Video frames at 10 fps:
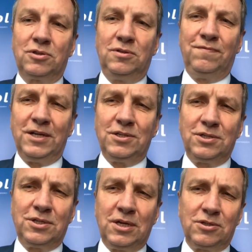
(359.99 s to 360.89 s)

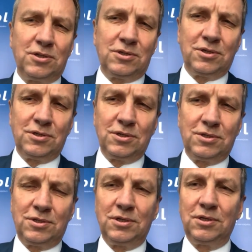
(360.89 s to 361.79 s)
20 czy
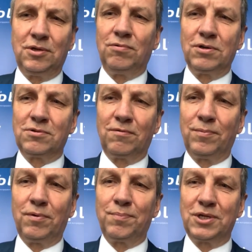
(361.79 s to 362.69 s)
30
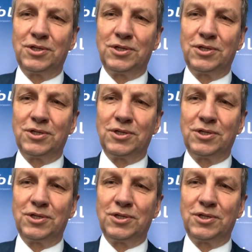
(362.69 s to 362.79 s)
głosów było